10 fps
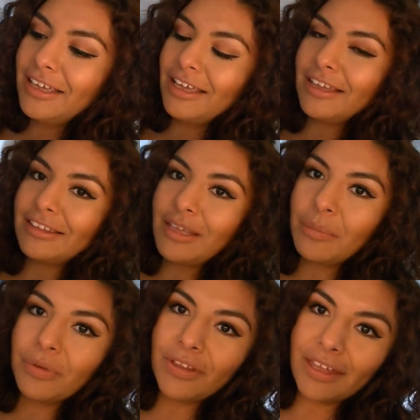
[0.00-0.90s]
en
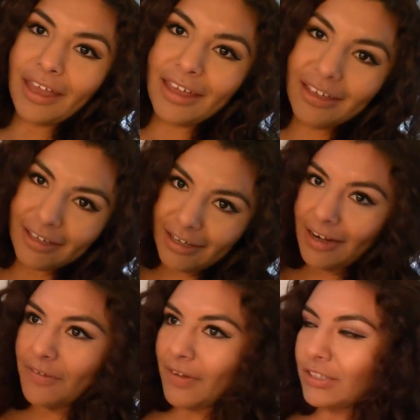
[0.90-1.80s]
tiempo de que hay
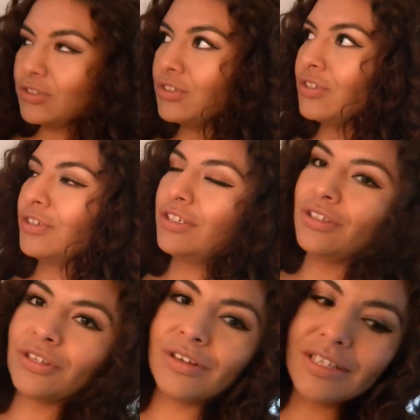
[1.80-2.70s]
calefacción y
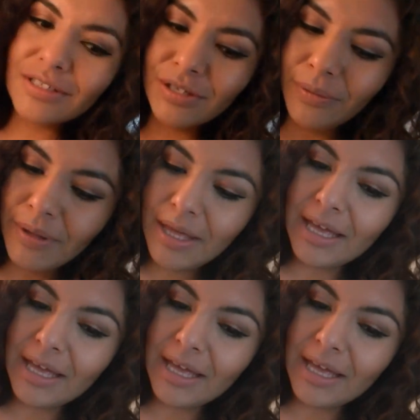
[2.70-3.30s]
todo esto,